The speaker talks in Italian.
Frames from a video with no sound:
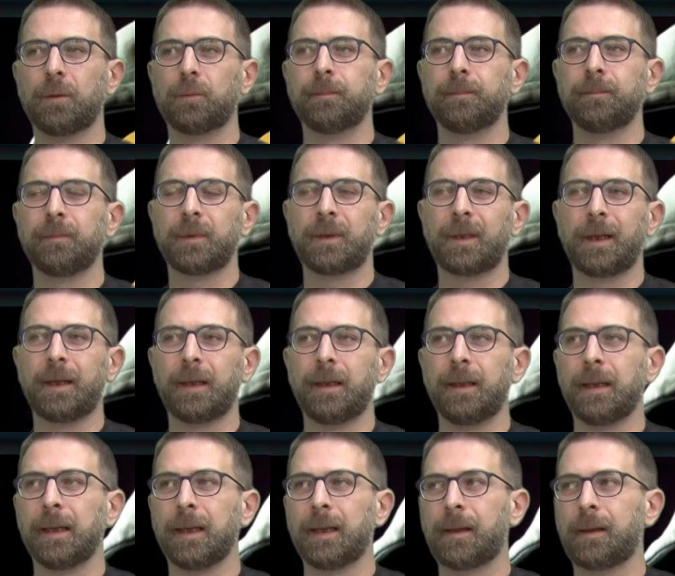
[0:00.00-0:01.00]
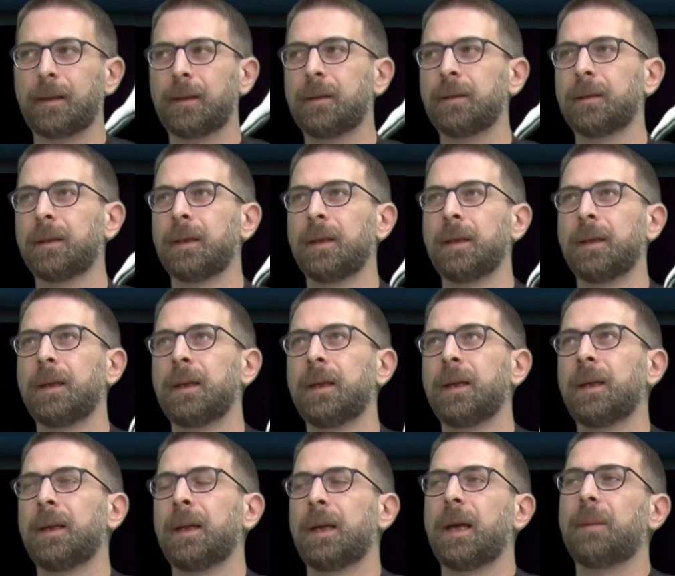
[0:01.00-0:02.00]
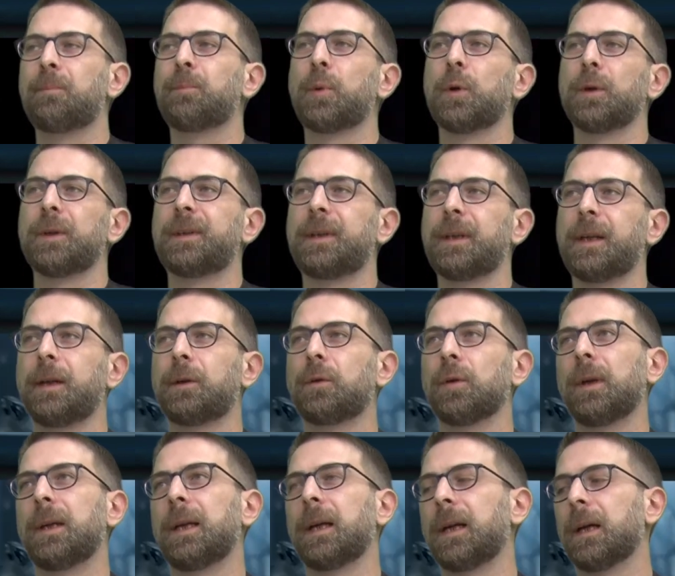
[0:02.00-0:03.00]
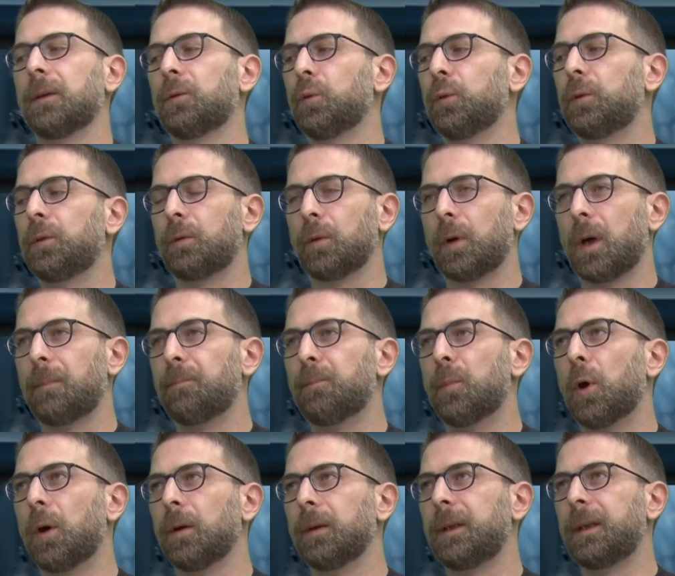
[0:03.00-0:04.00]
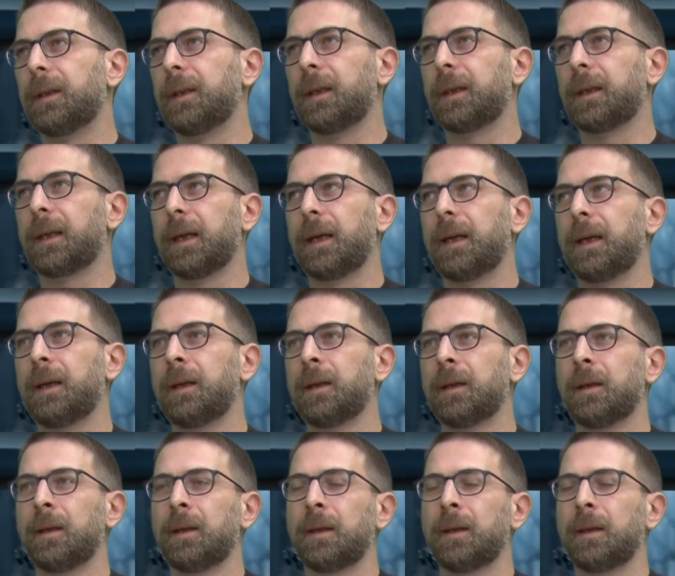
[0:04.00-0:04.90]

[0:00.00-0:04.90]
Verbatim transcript: è un thriller e poi si ricollega tutto a Bolidi che eh,